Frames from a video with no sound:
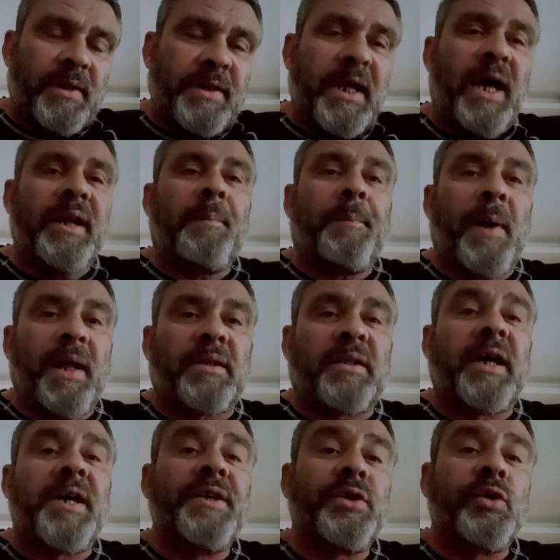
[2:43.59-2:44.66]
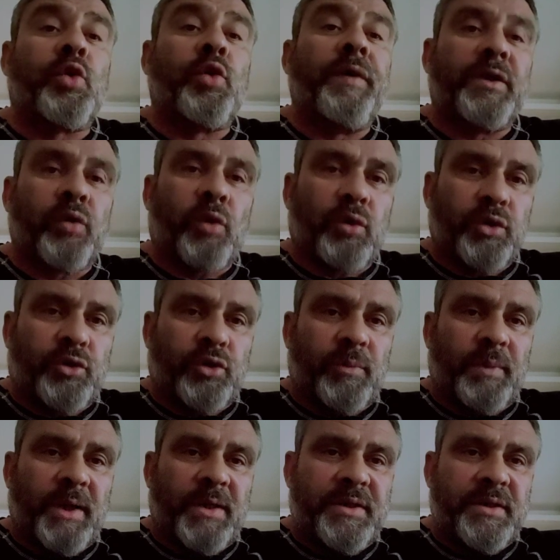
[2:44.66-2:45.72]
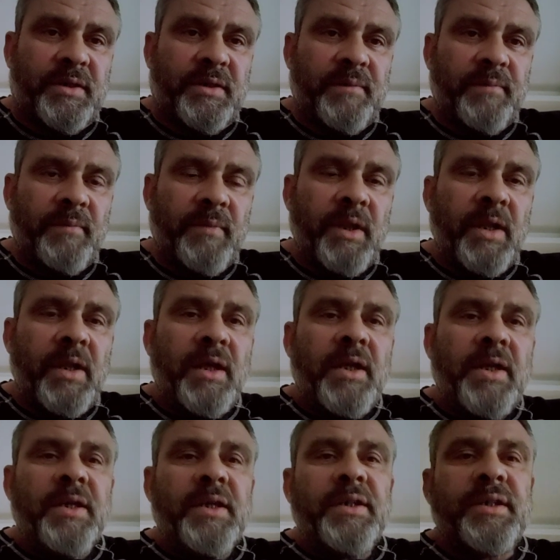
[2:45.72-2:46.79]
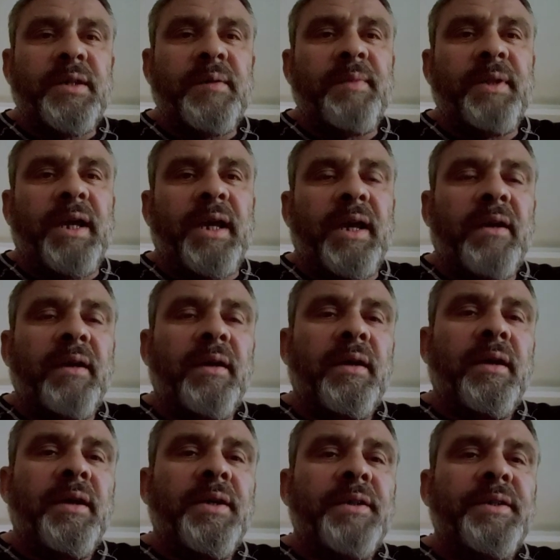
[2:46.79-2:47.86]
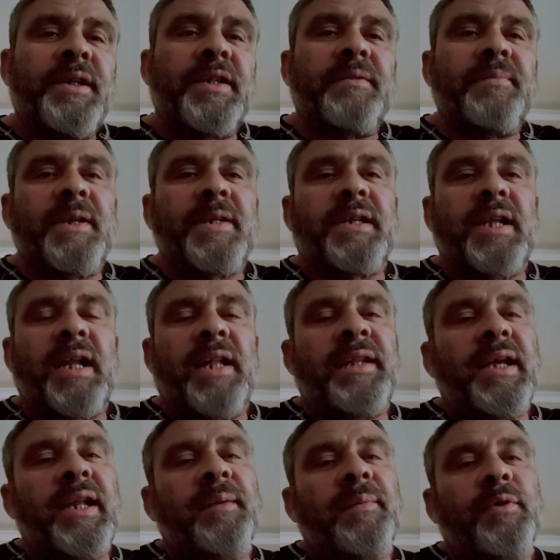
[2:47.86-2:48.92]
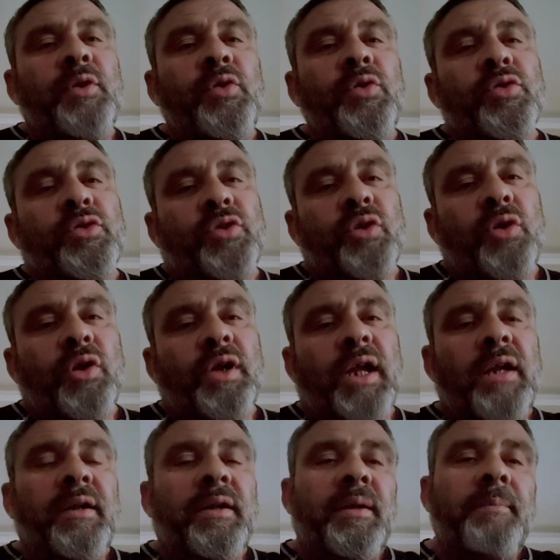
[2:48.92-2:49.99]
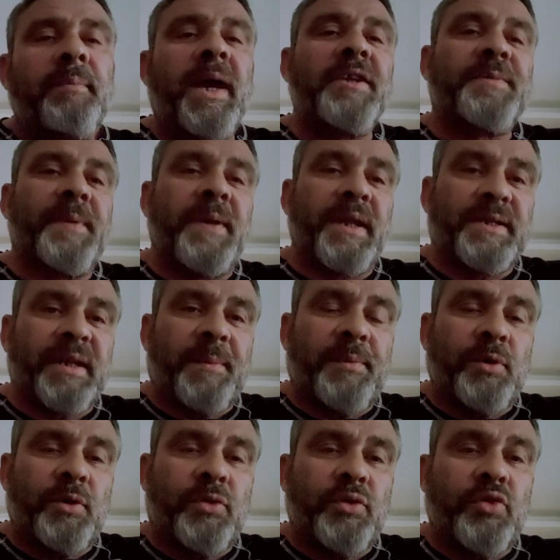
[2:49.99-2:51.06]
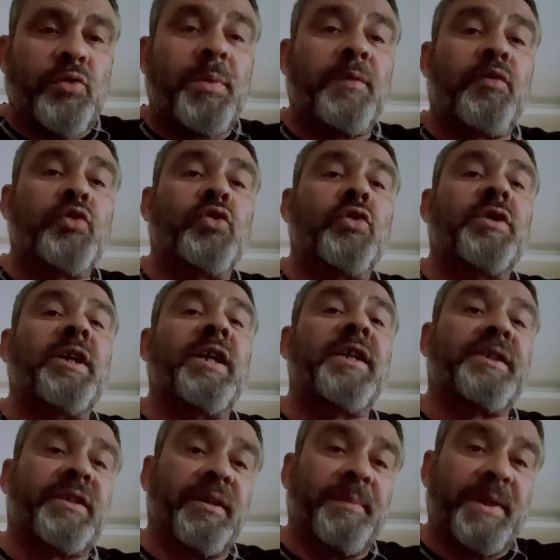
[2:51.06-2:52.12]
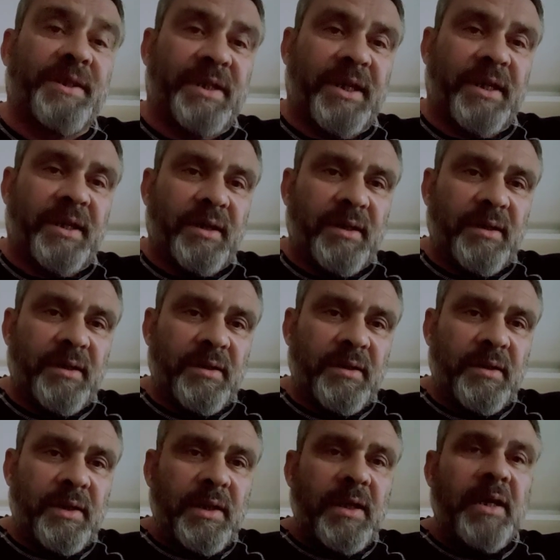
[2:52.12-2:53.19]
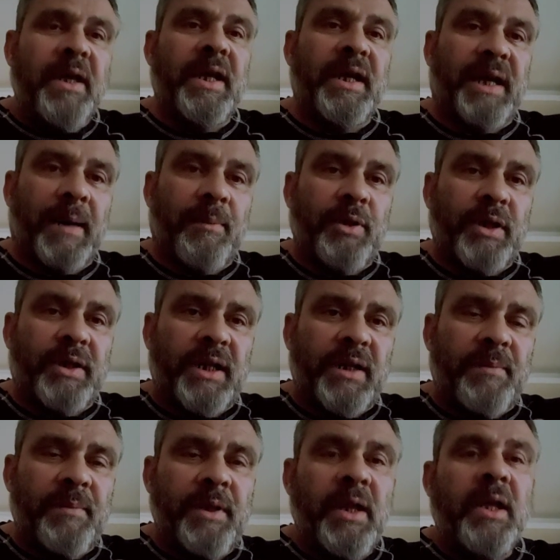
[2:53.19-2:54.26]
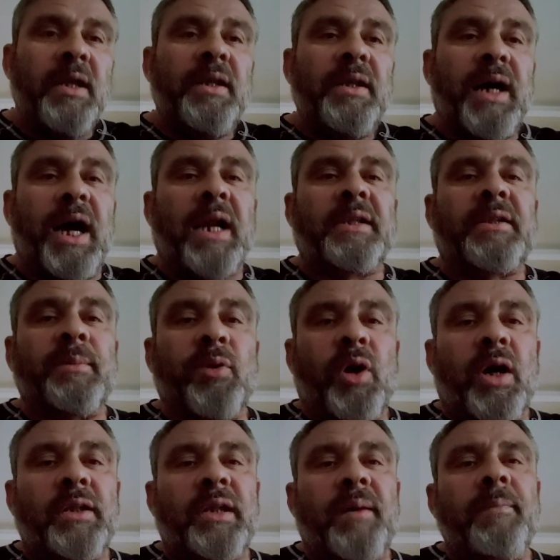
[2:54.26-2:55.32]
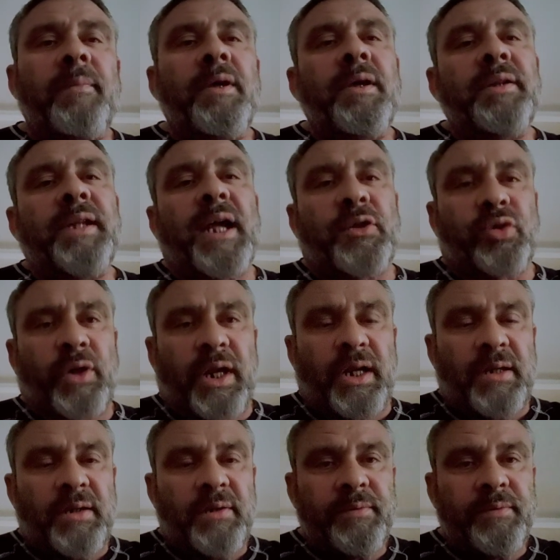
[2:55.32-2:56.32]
Yani patlayıcı kuvvet oluşturmak için. Şimdi siz mesela diyelim ki 100 kiloyla bench press yapıyorsunuz. Bir vücut geliştirmeciyi e, kabul edelim. Artı bu adam natural.